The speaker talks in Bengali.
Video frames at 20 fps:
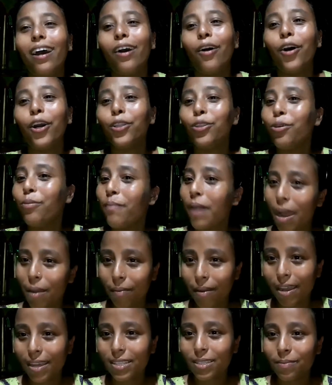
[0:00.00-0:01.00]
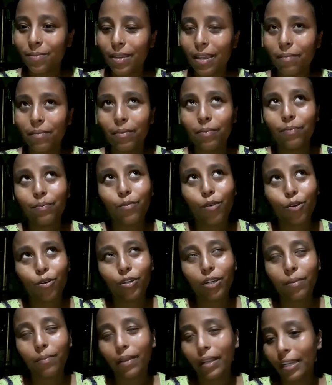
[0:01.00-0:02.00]
হয়তো মা ভাজবে আমি
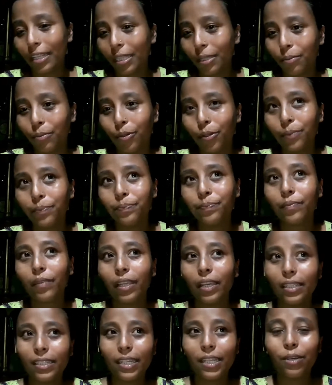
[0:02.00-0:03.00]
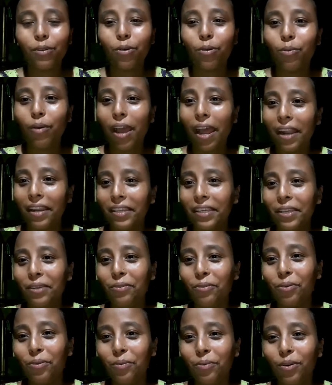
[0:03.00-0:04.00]
পরোটা বেলে দেব এটাই করব আর কি
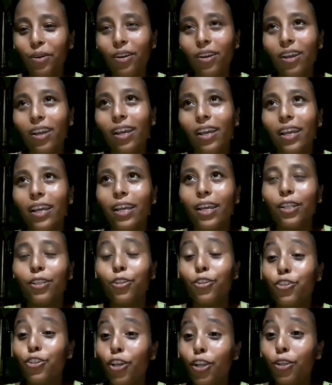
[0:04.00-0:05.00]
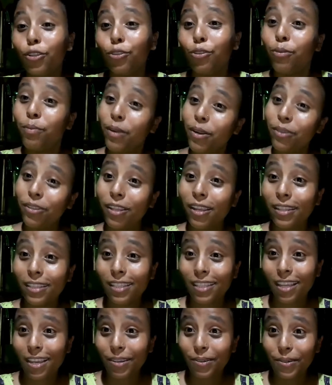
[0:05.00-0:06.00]
করব তো চলো তোমরাও
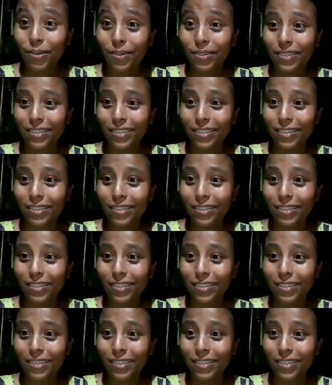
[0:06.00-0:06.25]
দেখতে থাকো